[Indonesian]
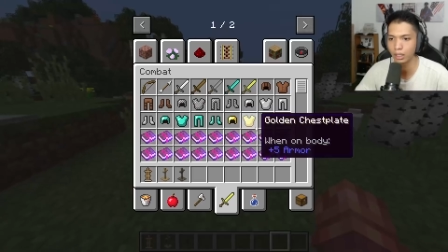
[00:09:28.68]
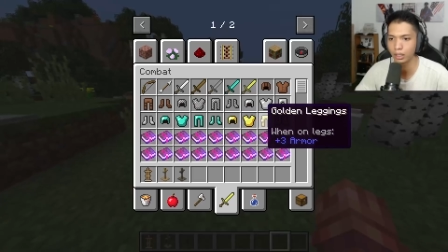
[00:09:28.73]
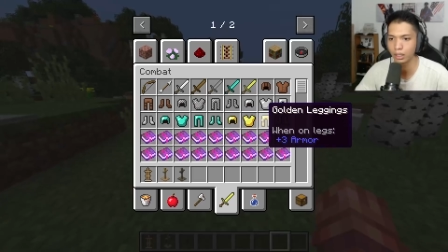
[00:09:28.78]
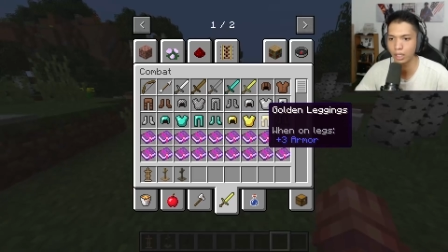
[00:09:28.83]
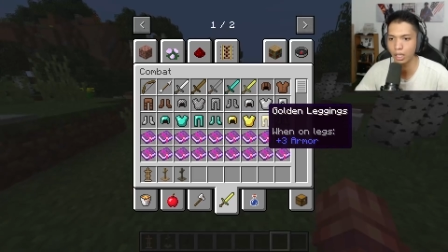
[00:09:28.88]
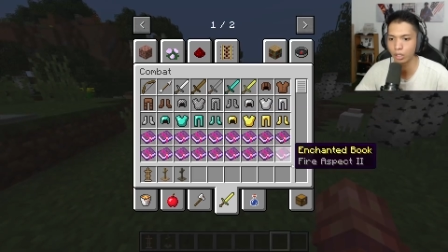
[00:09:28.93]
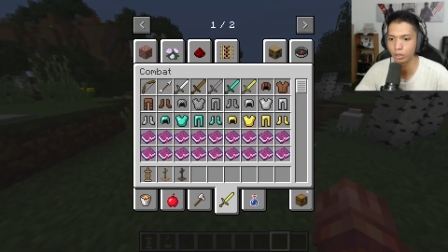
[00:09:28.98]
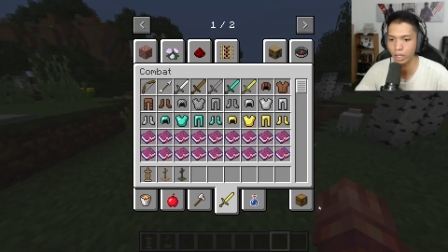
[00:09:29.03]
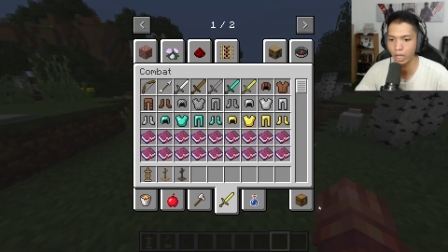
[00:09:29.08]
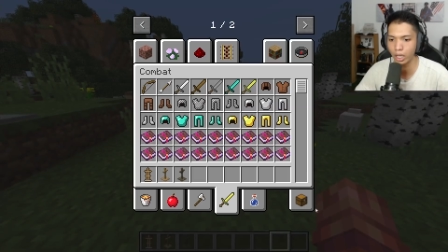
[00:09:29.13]

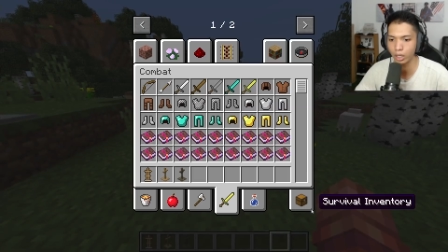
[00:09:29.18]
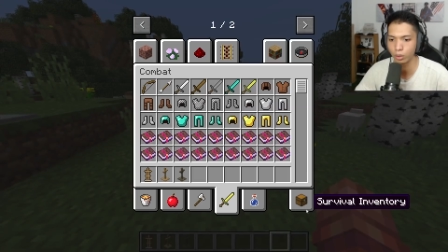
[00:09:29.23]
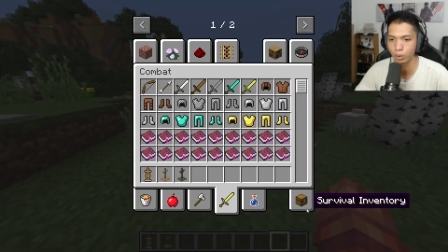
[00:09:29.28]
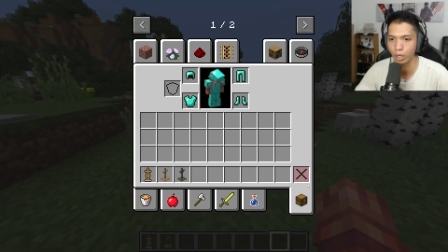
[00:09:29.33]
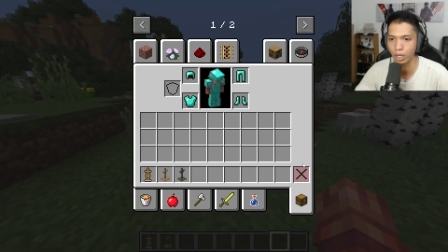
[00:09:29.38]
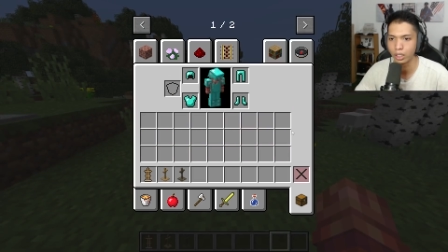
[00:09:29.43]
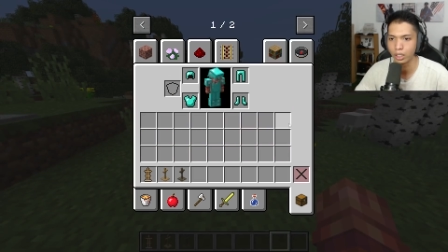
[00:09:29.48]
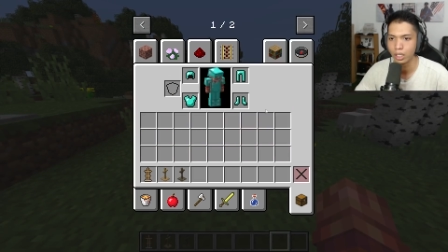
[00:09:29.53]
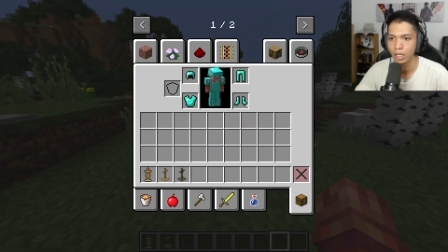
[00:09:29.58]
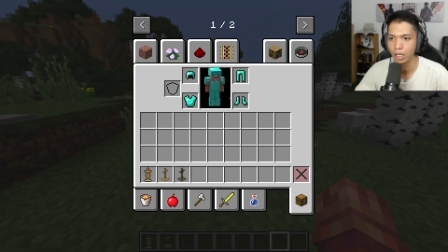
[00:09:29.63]
kita harus kayak tuh
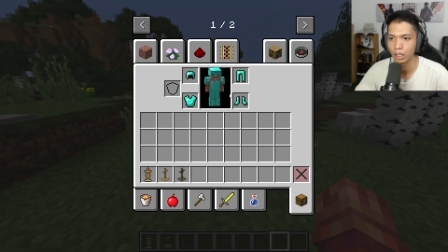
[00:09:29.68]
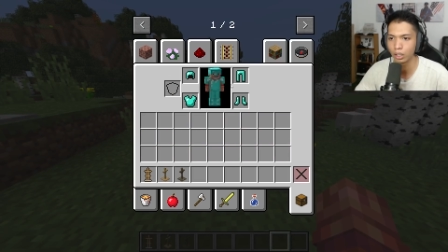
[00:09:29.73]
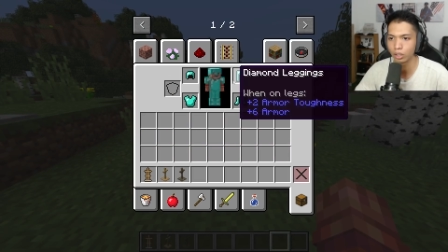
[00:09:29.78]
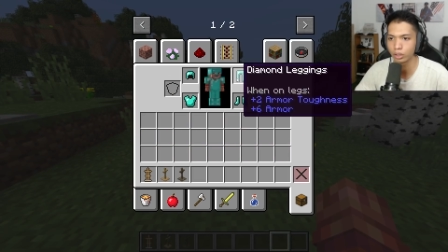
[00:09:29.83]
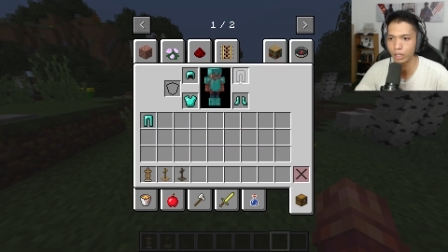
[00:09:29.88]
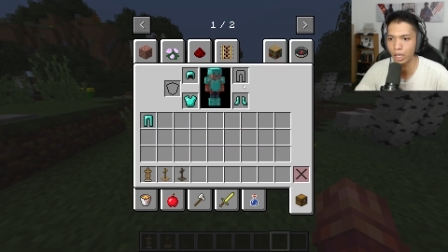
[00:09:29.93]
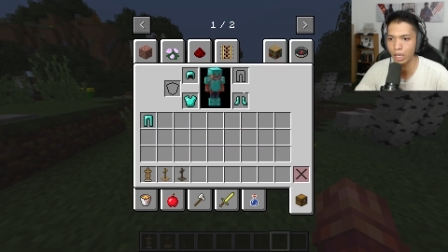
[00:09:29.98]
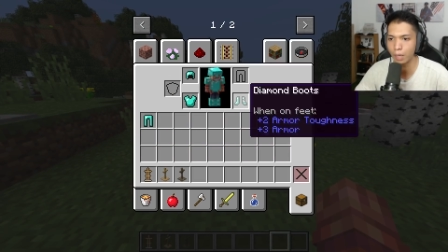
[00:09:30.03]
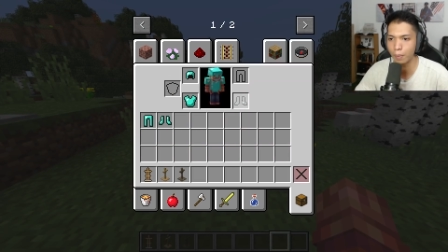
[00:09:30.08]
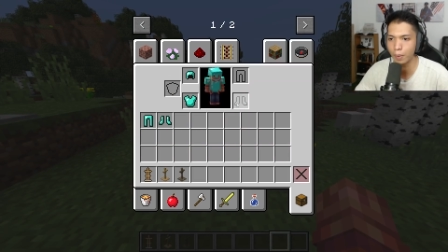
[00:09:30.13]
kan kita harus
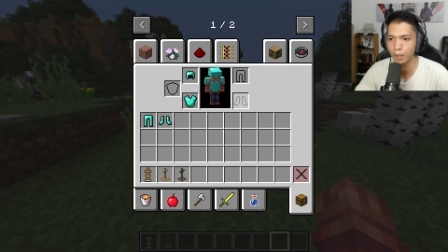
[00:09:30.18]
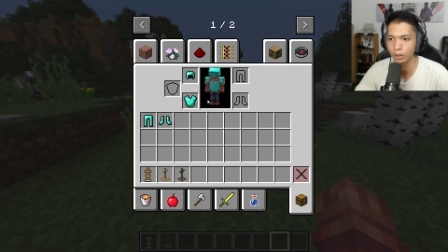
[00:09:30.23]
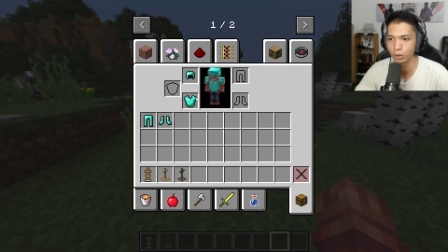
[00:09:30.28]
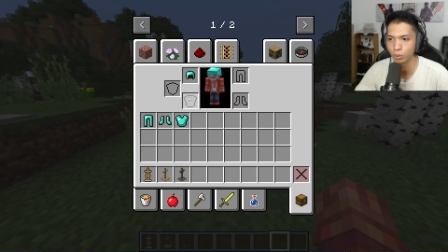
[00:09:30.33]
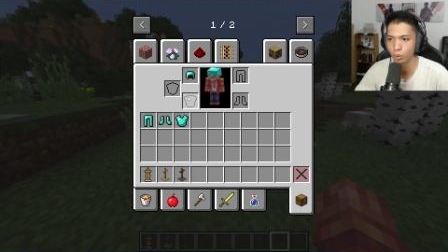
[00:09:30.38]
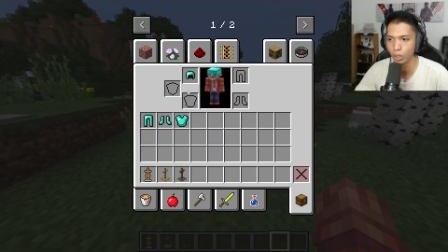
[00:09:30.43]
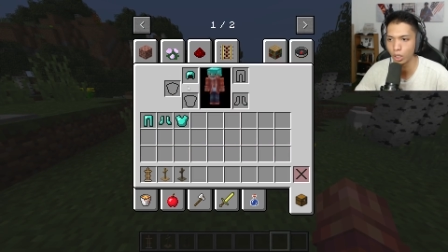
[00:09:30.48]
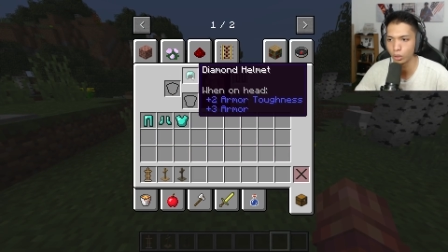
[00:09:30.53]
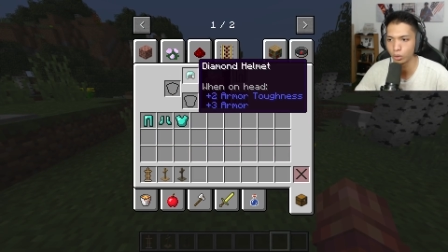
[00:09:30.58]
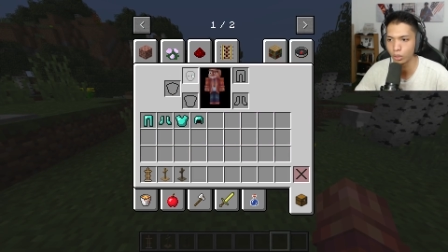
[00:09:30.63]
kayak ngelepas
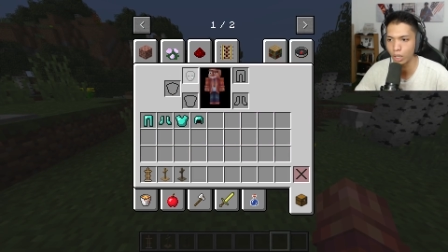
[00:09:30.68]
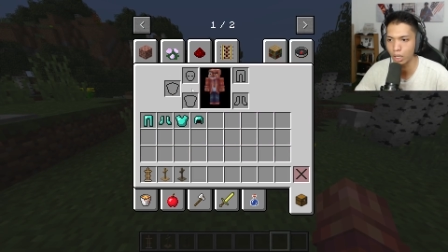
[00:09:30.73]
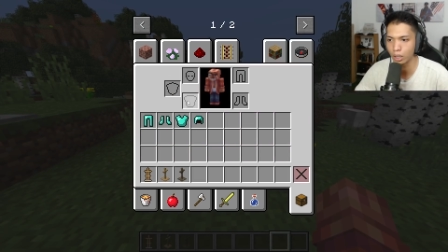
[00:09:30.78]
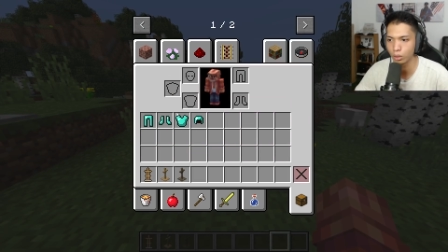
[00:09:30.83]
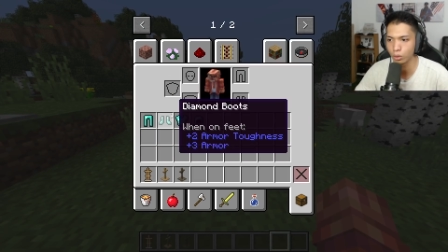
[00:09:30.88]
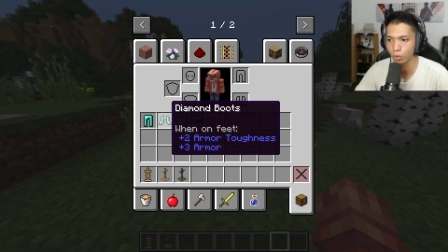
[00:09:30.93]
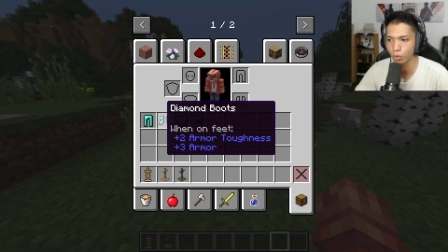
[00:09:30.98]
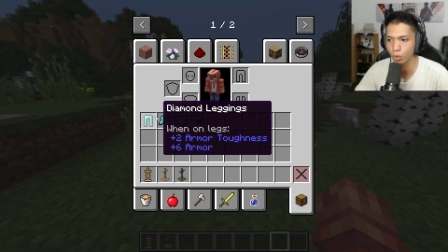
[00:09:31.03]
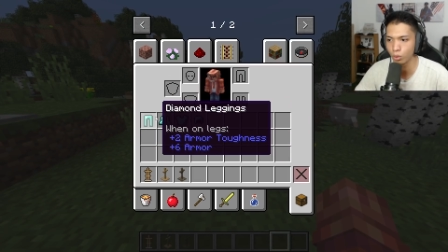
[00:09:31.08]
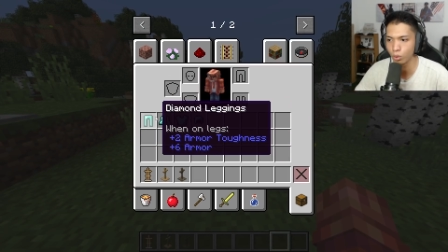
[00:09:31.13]
dulu
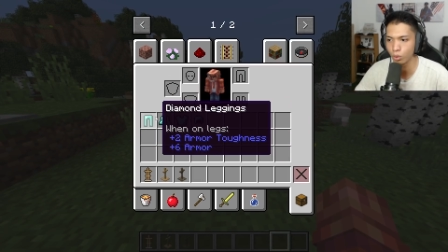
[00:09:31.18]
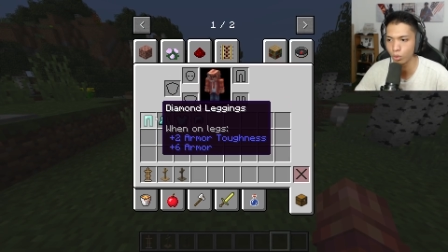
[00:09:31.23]
satu-satu